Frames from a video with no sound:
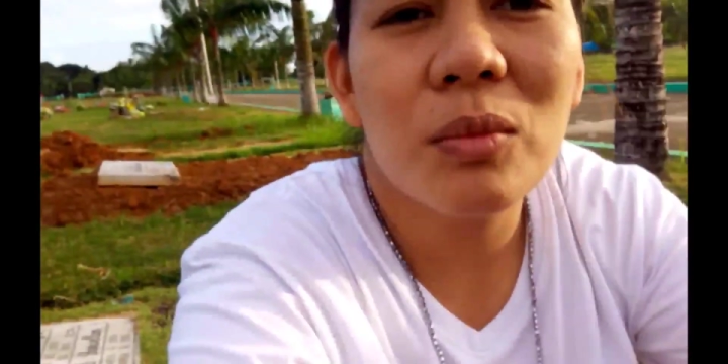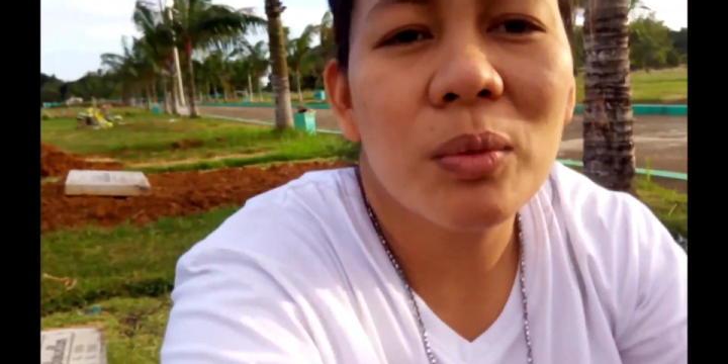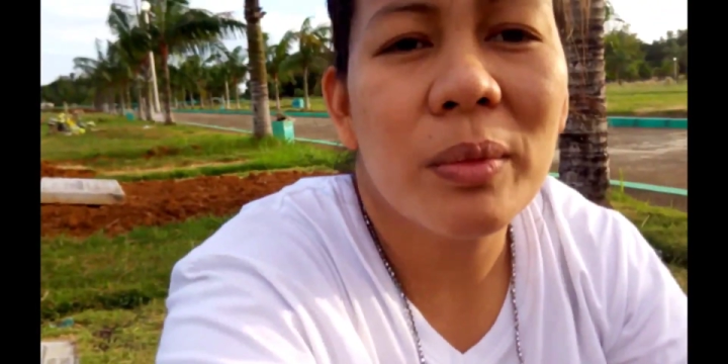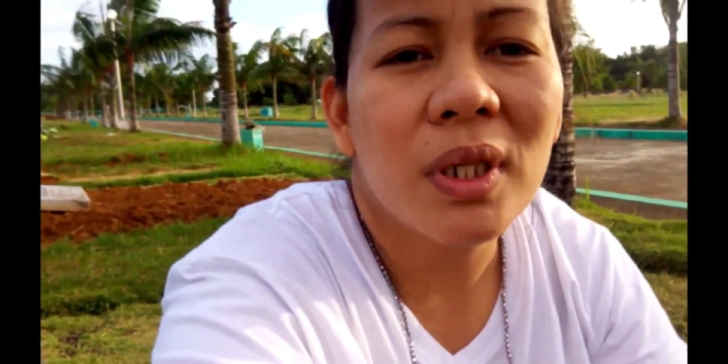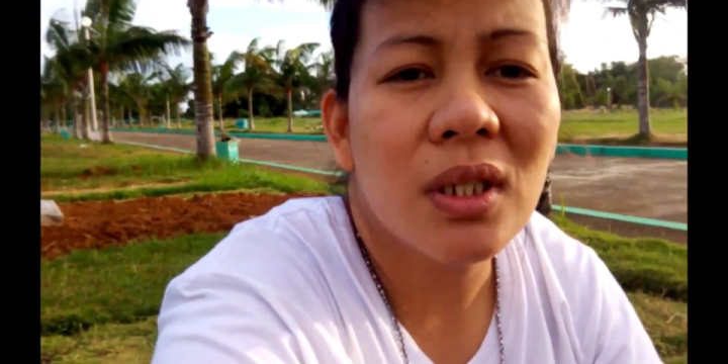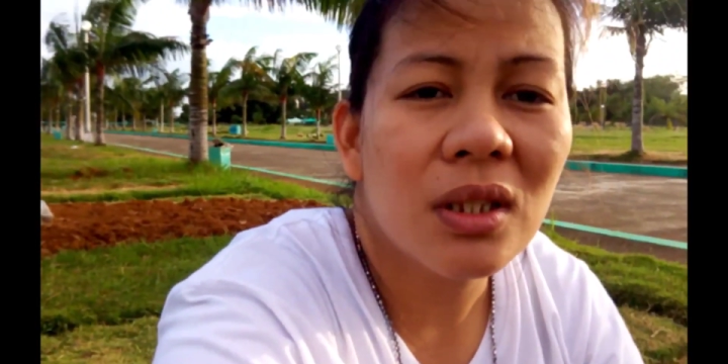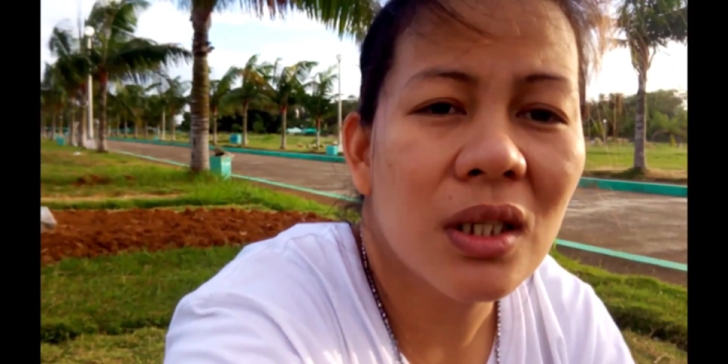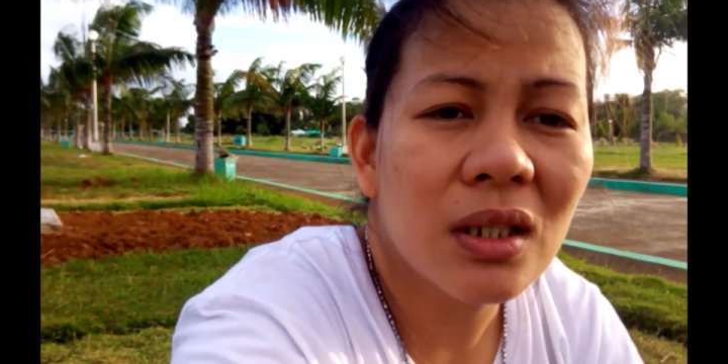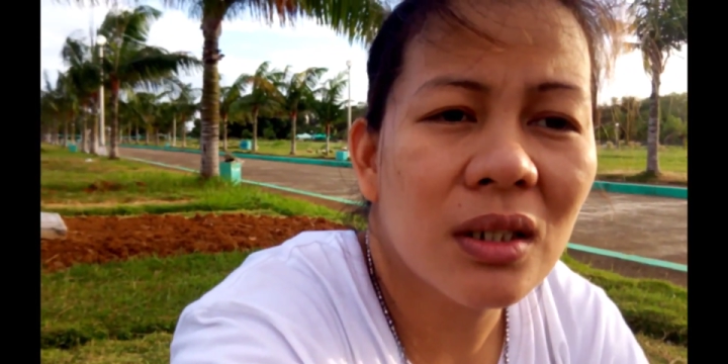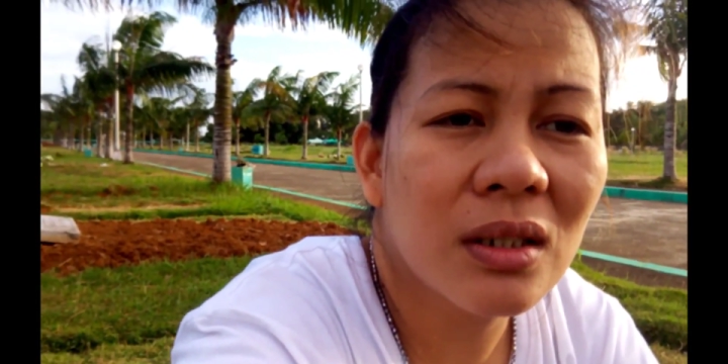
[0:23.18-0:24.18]
bumili
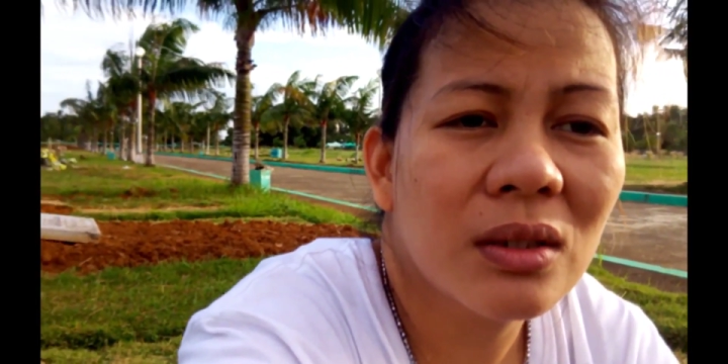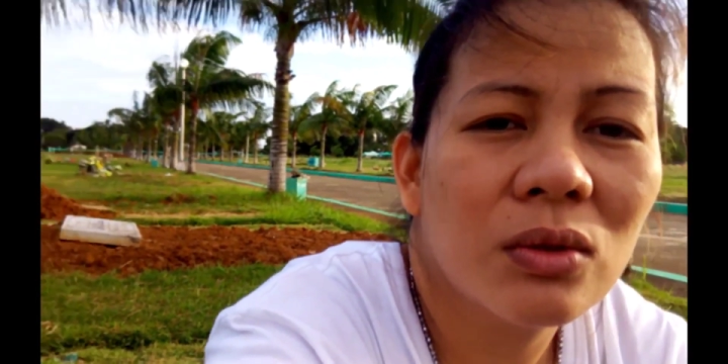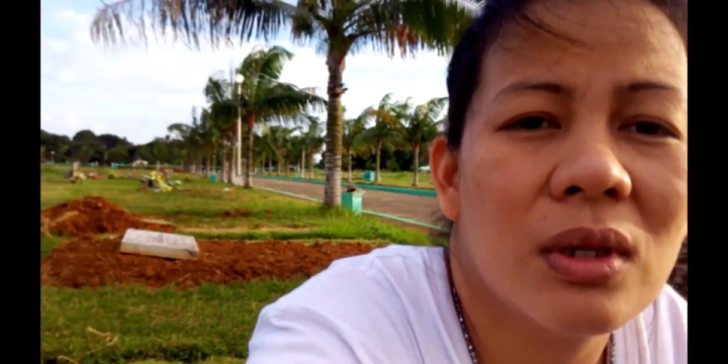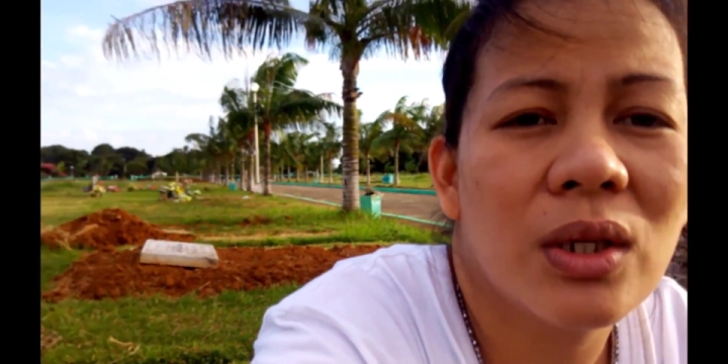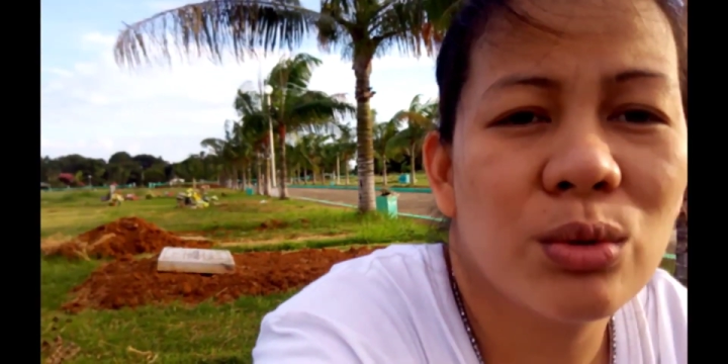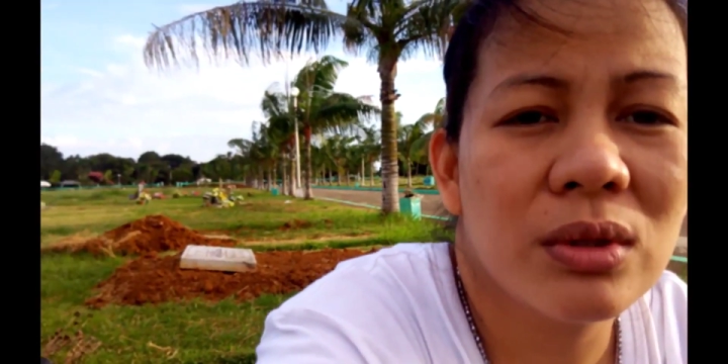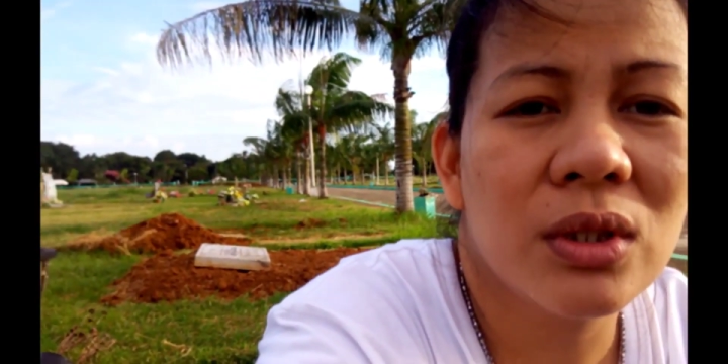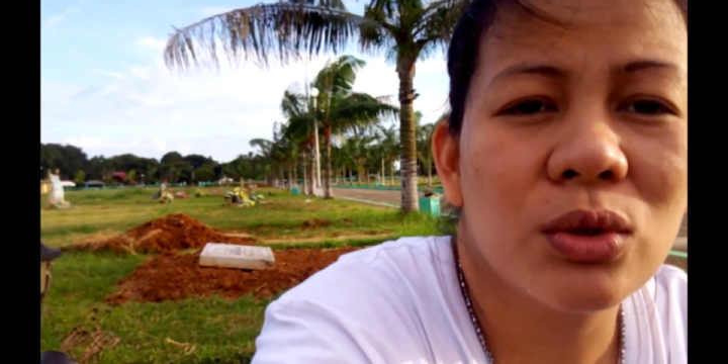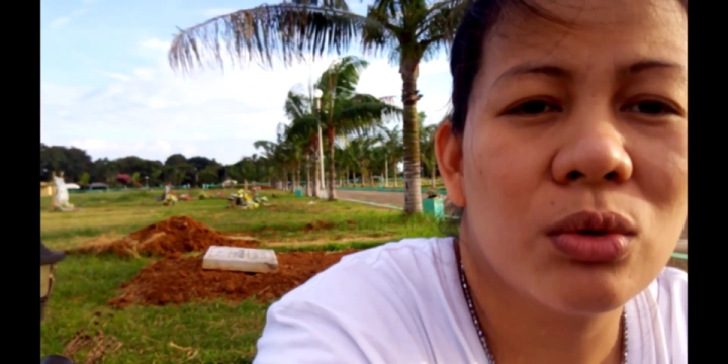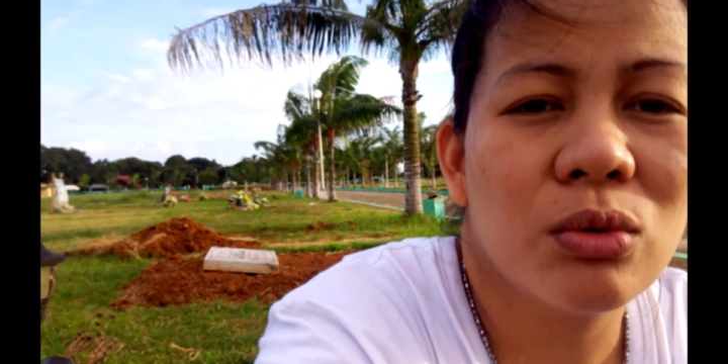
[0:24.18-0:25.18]
ng ano
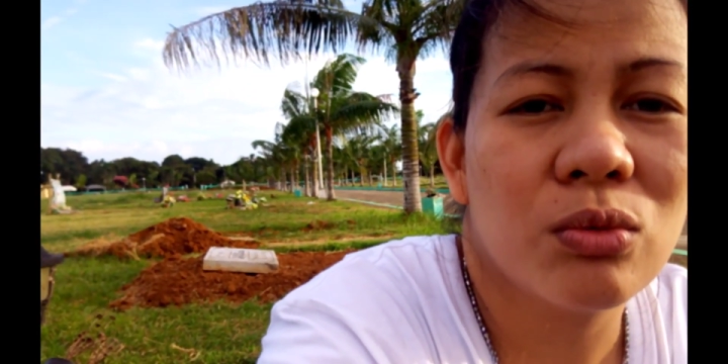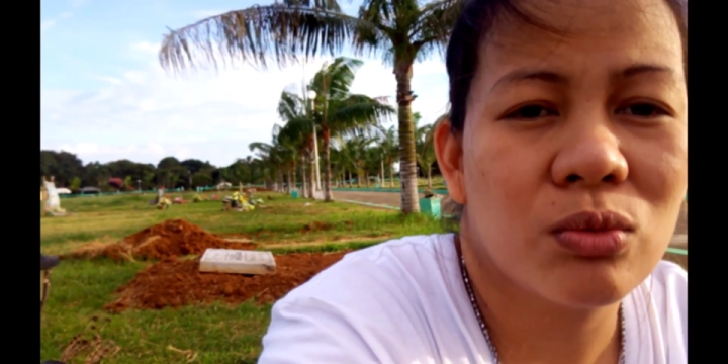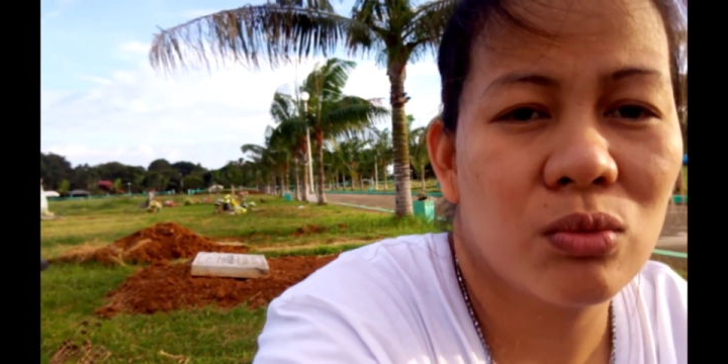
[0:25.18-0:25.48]
dito. Na,